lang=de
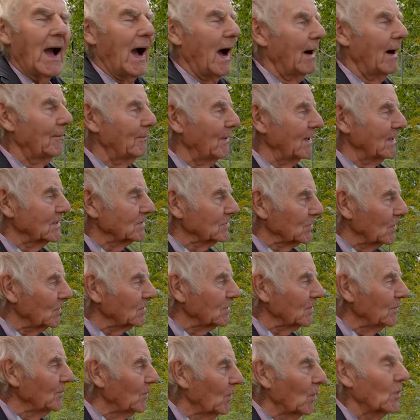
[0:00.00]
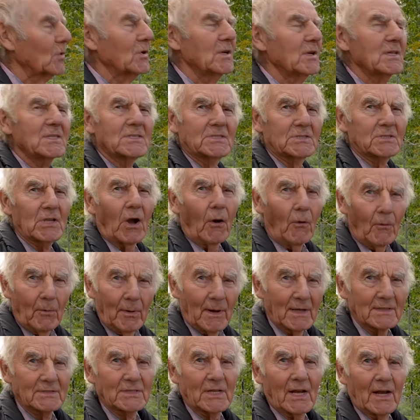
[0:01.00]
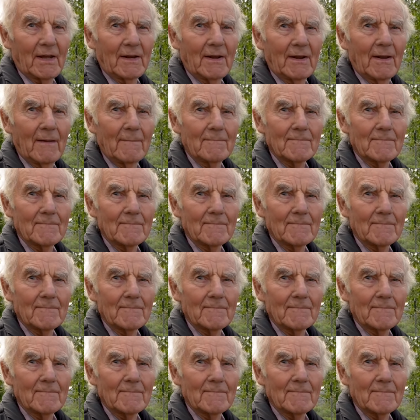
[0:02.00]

aber es sollte möglichst sauber sein.